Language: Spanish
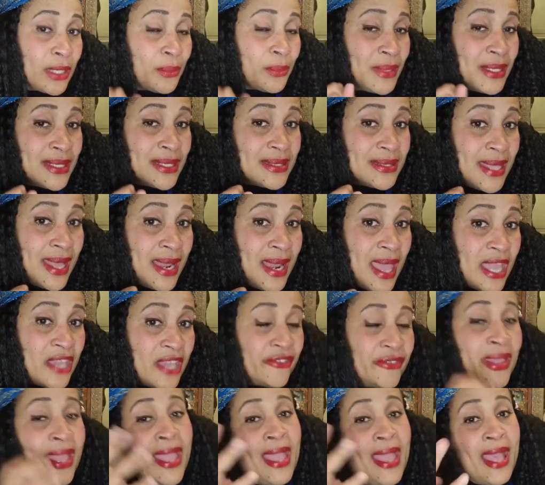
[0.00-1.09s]
termine esta
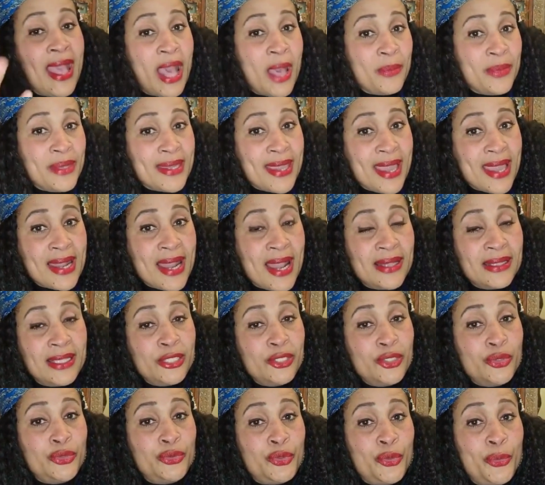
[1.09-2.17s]
live a mi canal
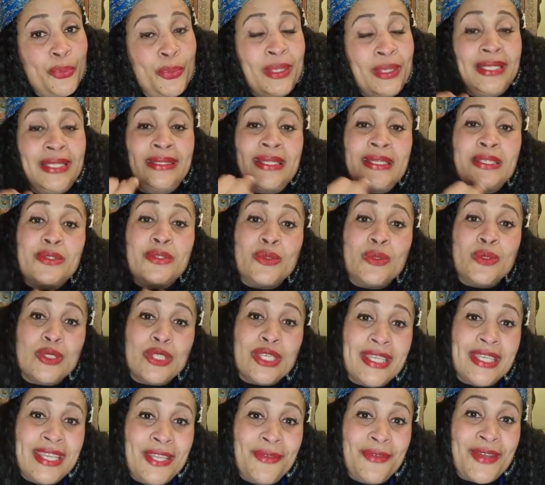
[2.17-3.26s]
de YouTube y te
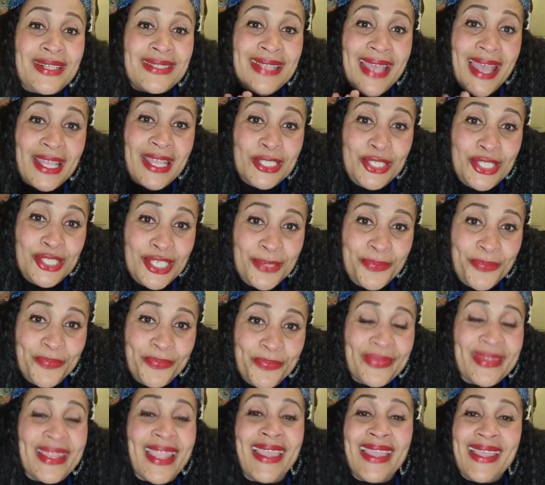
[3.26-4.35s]
suscribas allí.
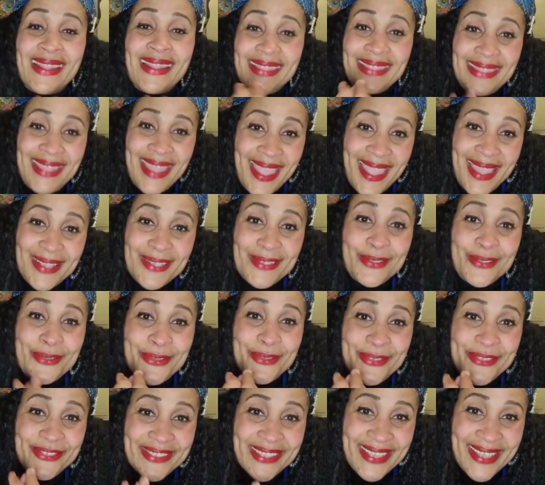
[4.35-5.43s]
Te
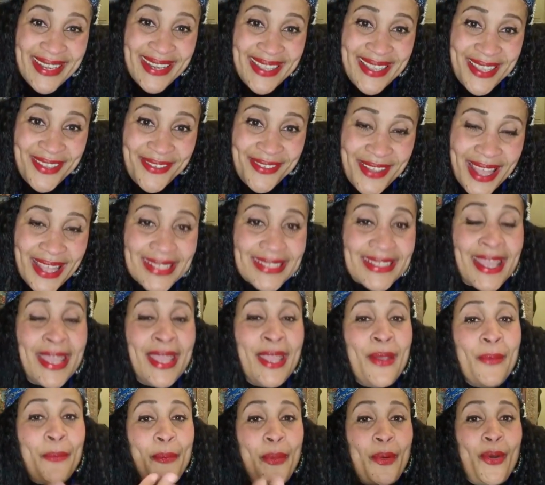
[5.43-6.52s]
suscribas
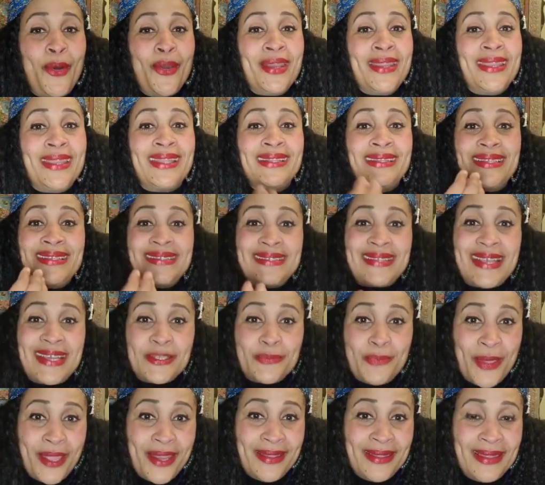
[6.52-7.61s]
porque te
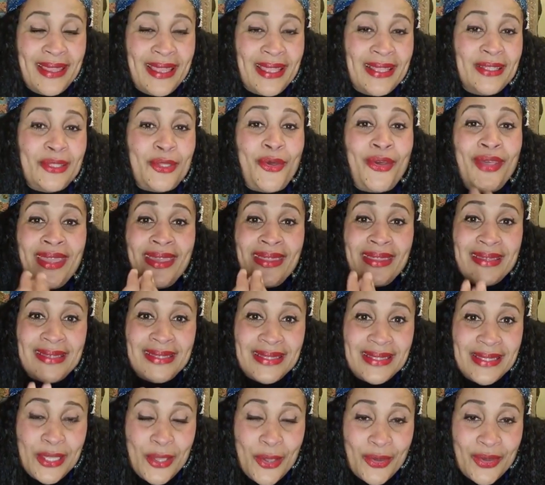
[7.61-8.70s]
estás perdiendo
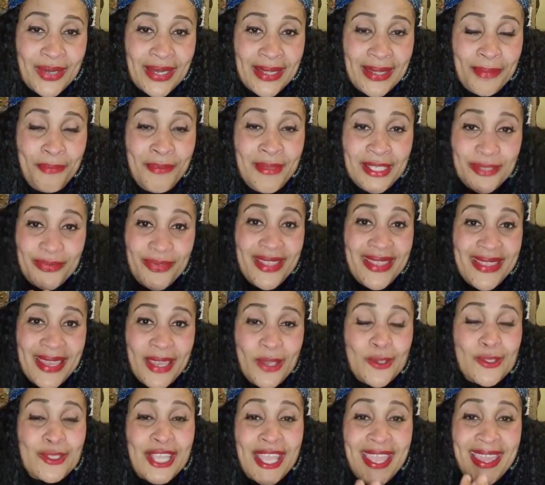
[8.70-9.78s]
ediciones, mis
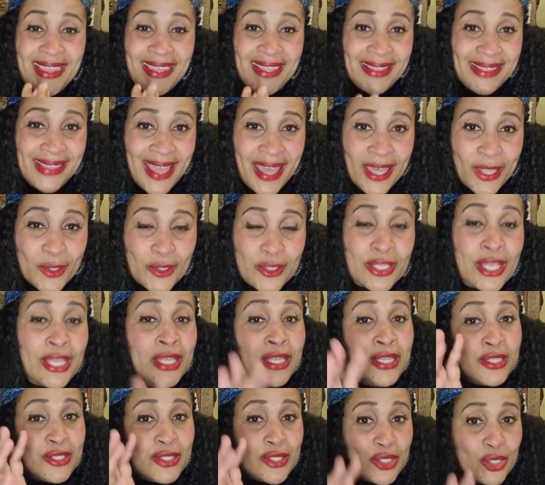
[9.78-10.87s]
videos editados
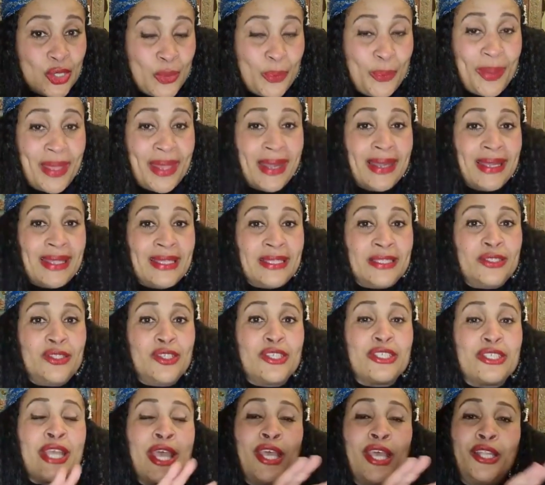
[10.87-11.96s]
súper
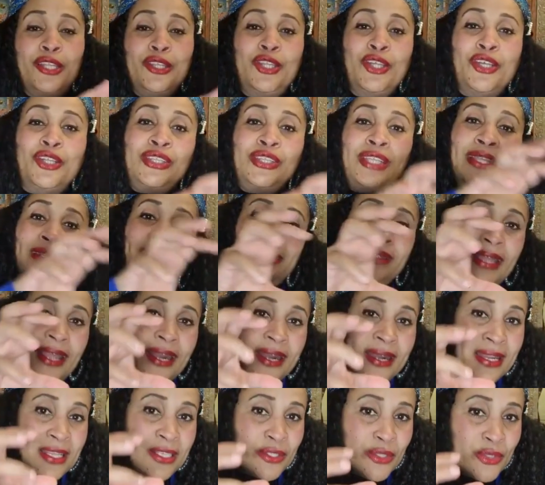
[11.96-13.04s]
lindos donde te
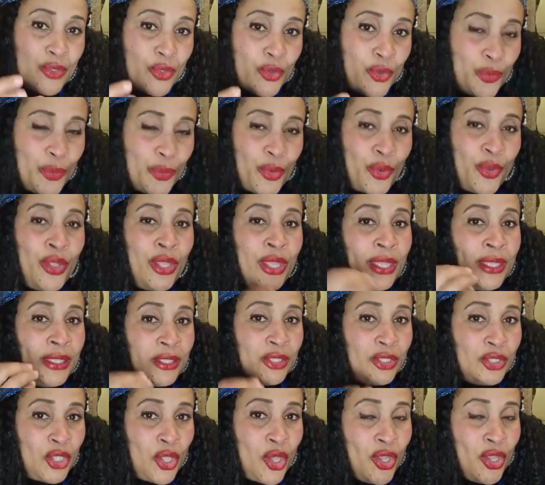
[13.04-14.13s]
resumo
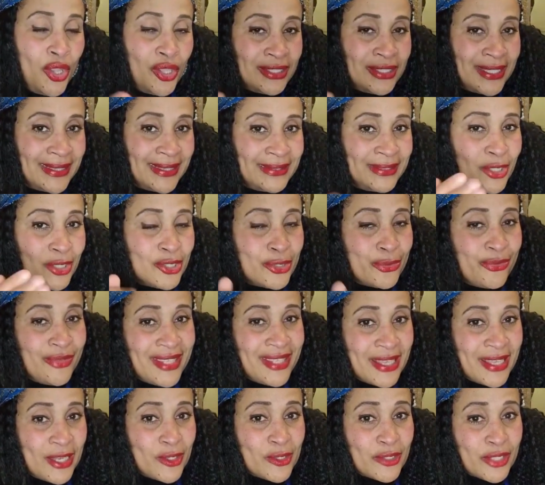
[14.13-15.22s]
todos estos
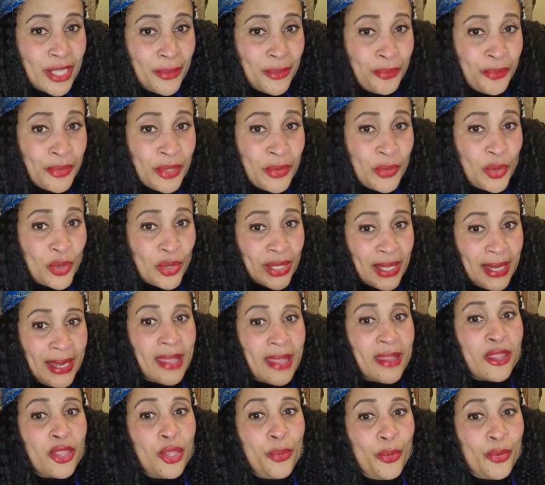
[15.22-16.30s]
videos en vivo que
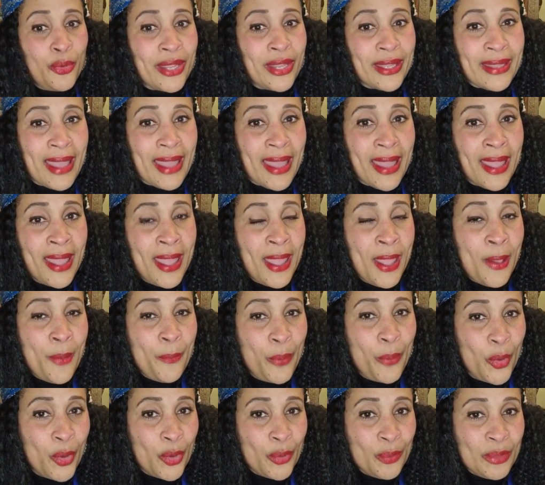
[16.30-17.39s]
lanzo por acá
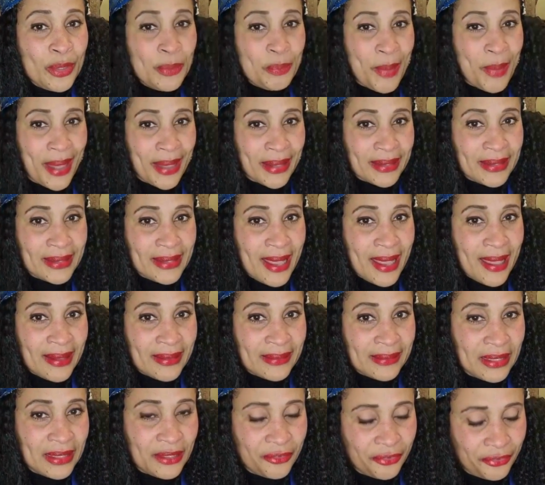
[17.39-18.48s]
por mi página
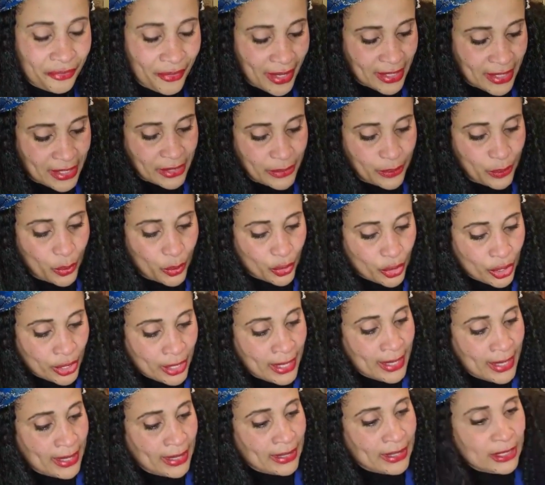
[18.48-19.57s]
de Facebook.
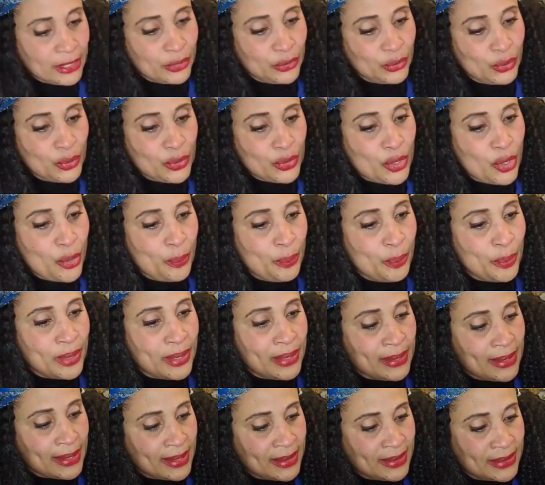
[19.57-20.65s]
¿Y tú qué
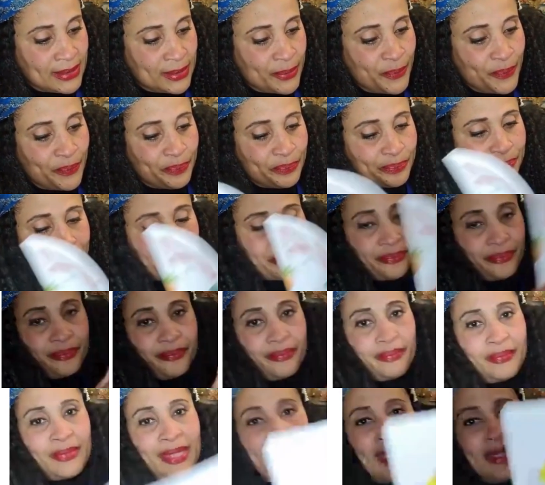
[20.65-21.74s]
opinas?
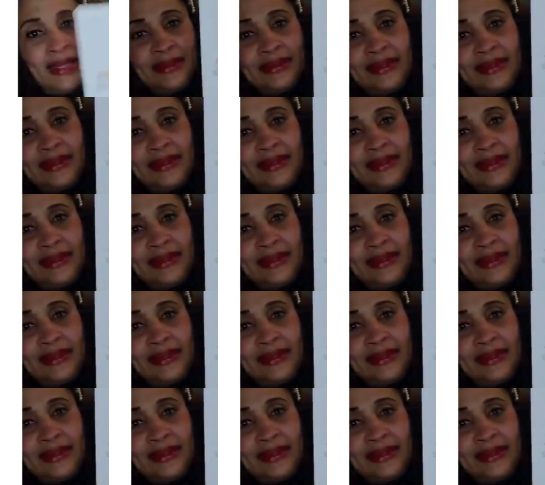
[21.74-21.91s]
ha